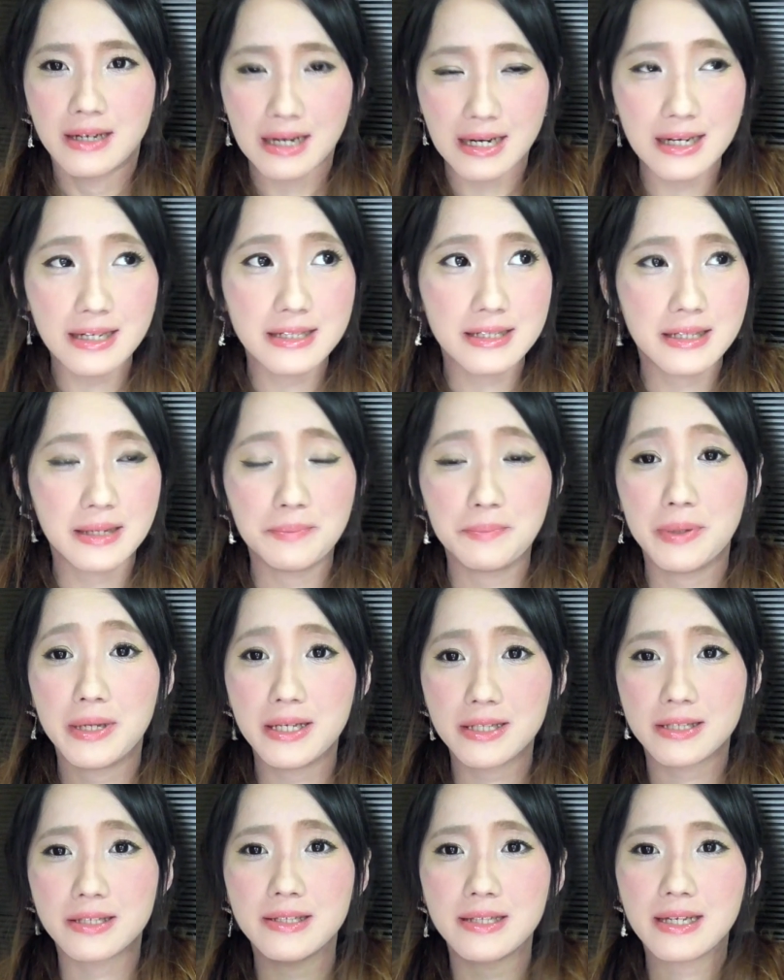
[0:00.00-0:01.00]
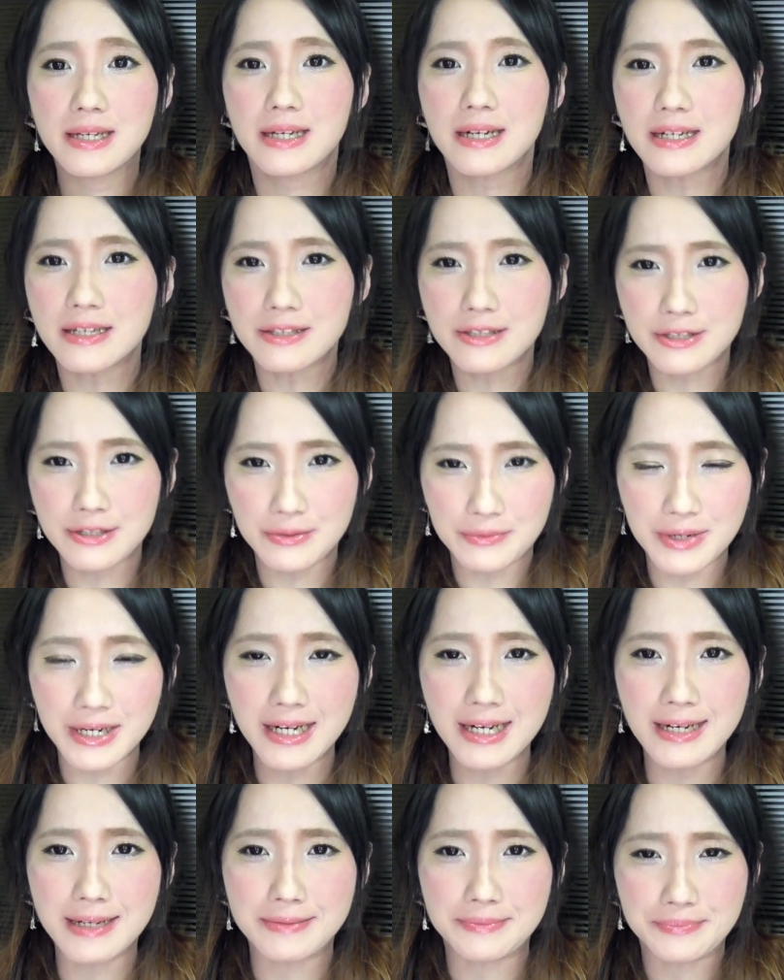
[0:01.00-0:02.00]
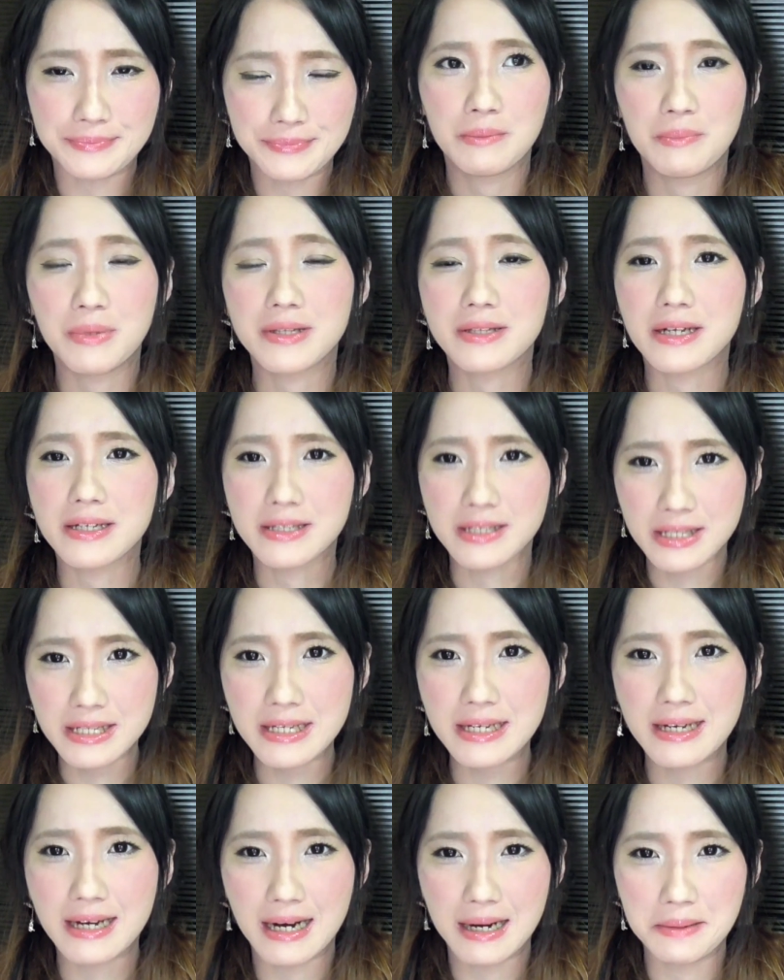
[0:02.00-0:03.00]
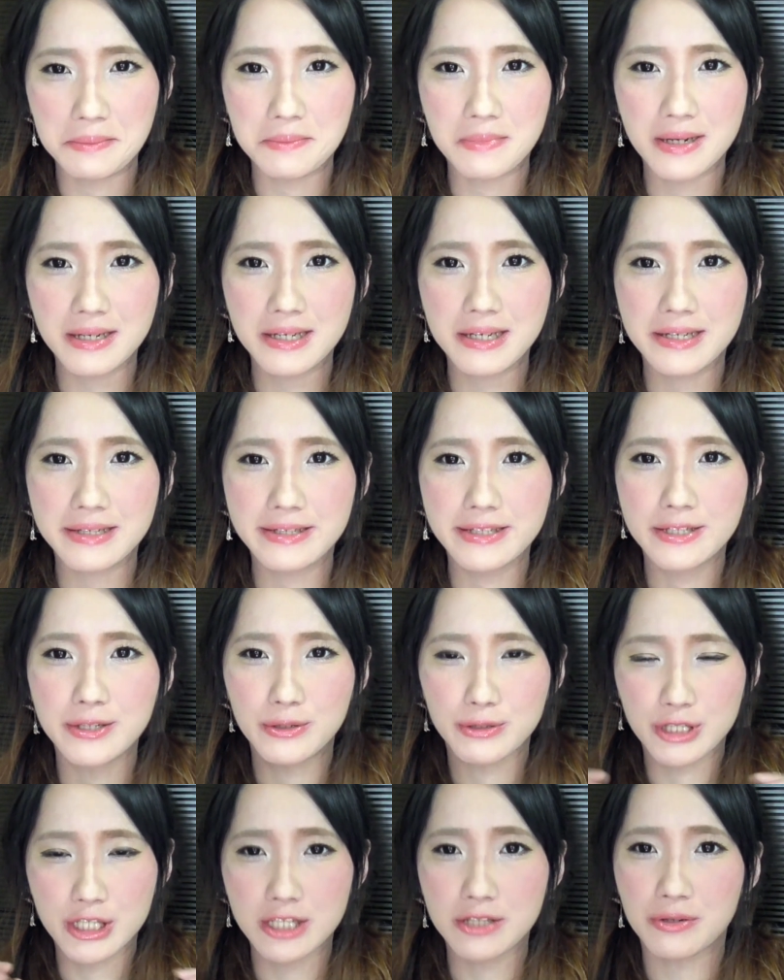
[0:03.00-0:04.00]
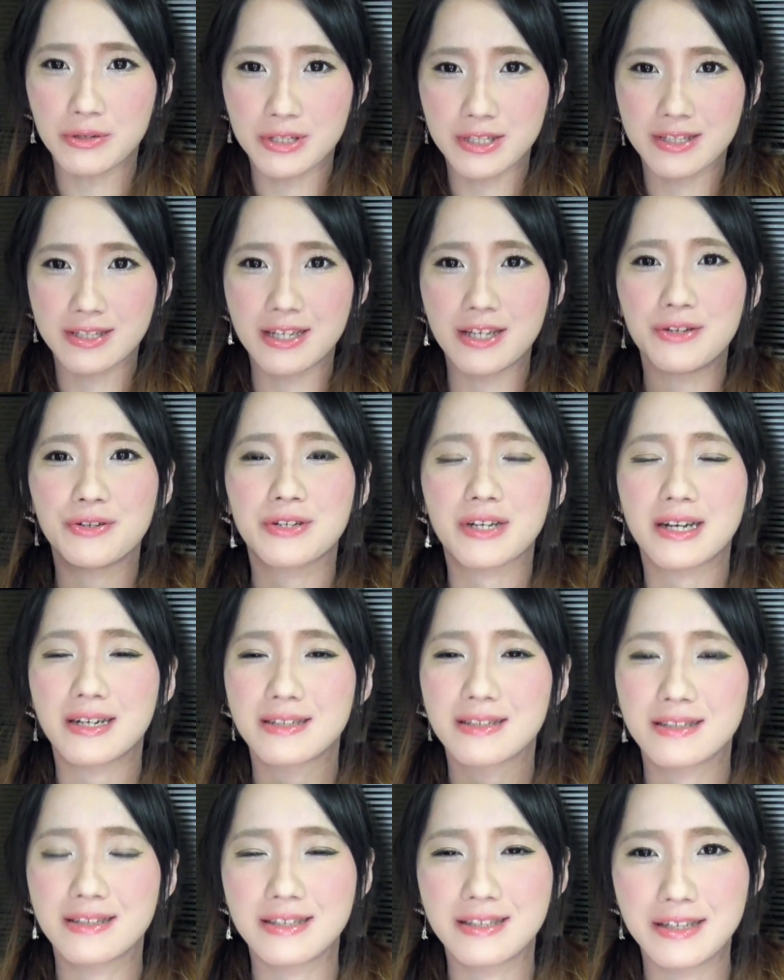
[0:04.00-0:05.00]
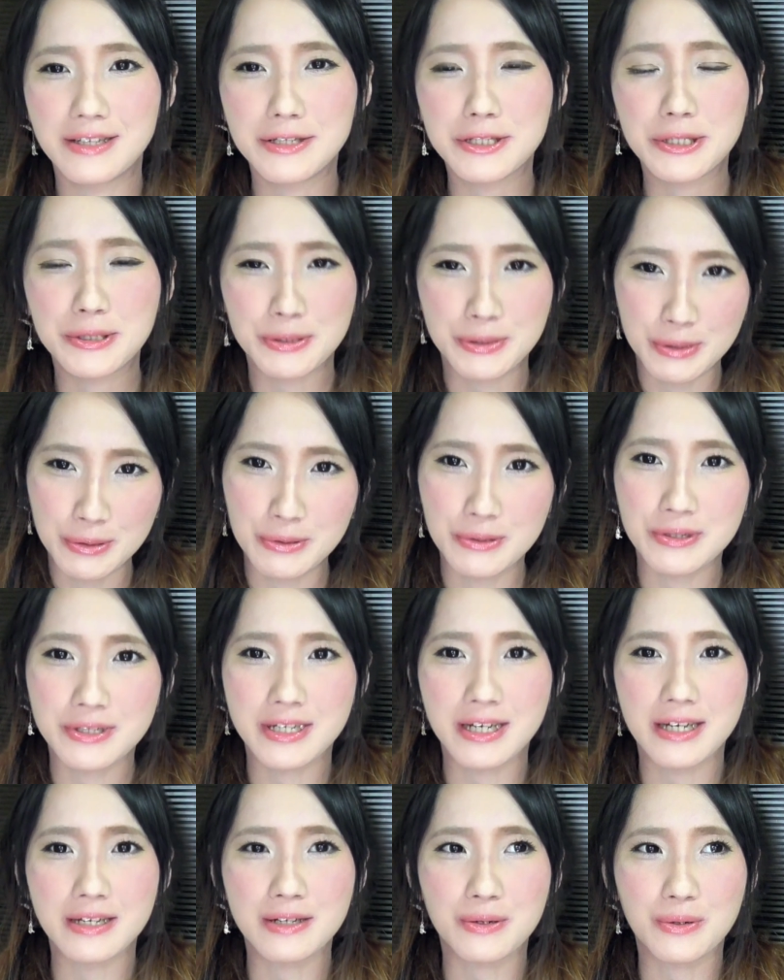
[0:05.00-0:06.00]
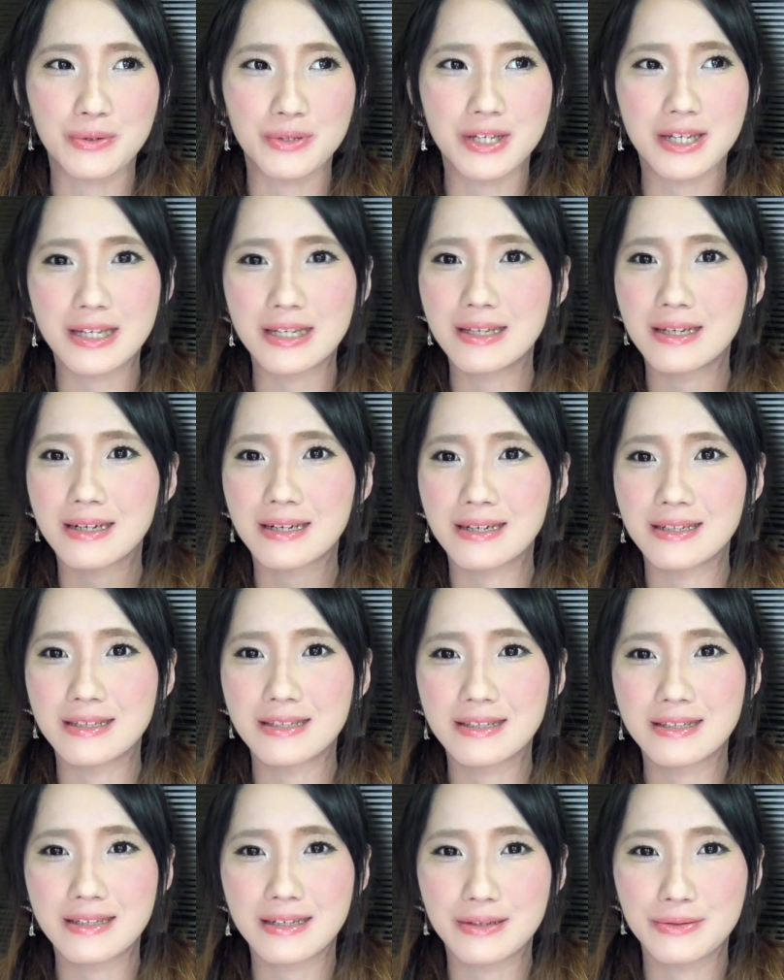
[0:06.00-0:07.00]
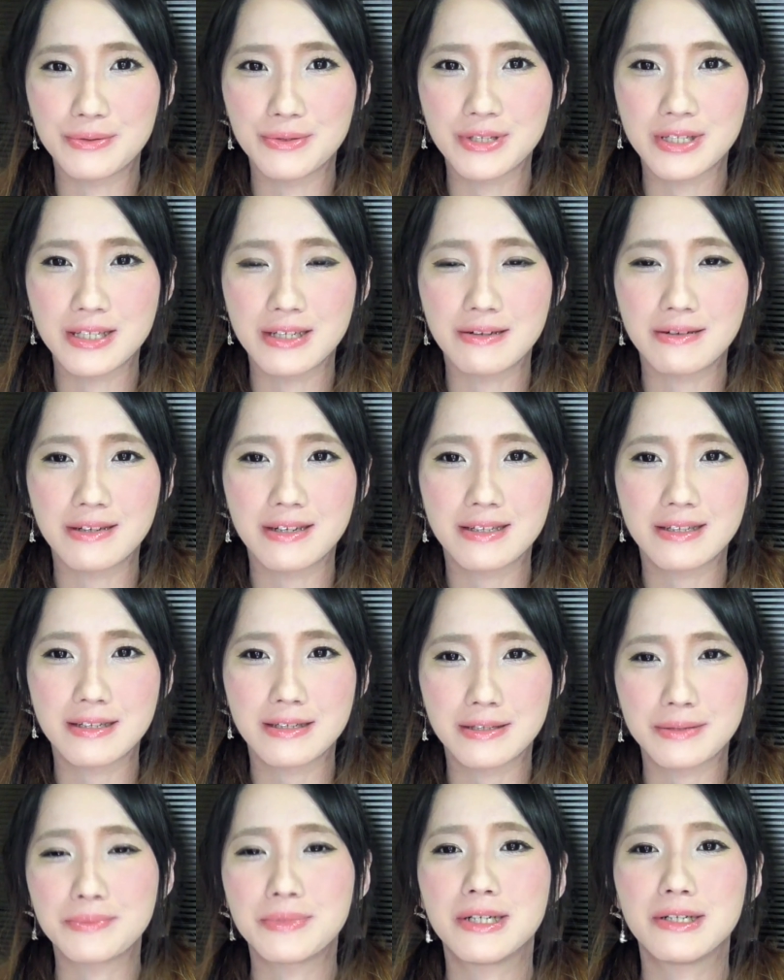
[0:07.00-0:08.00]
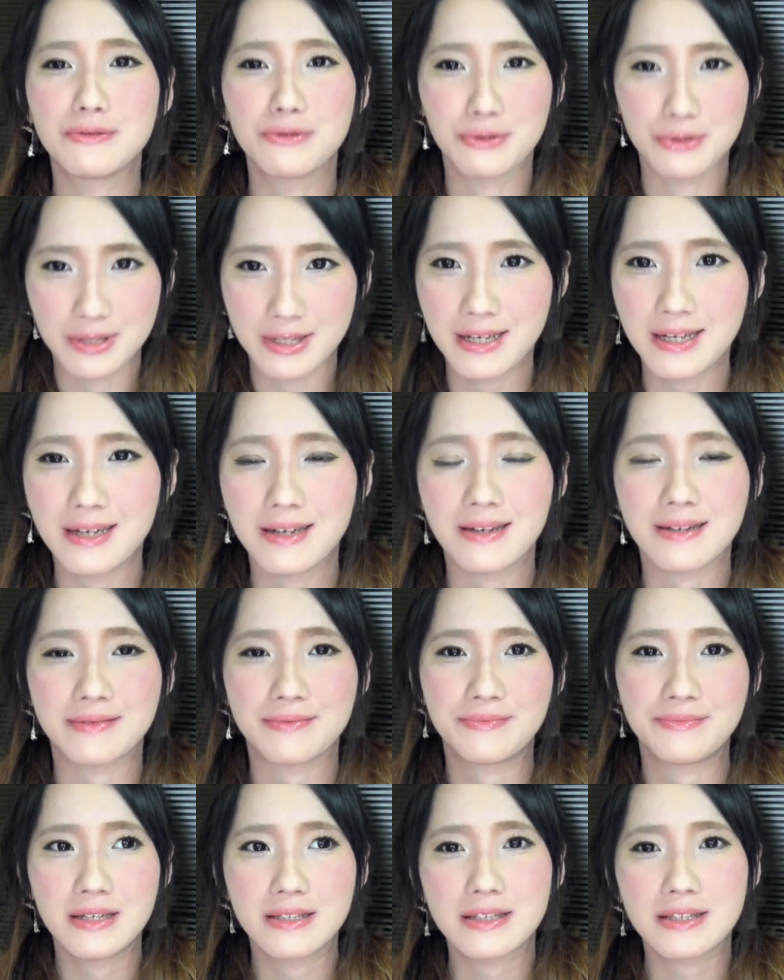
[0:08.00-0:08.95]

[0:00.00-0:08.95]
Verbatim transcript: はい、でベースに関しては、夏にあんまり色白っていう感じでいくと健康的な感じが失われてしまうので、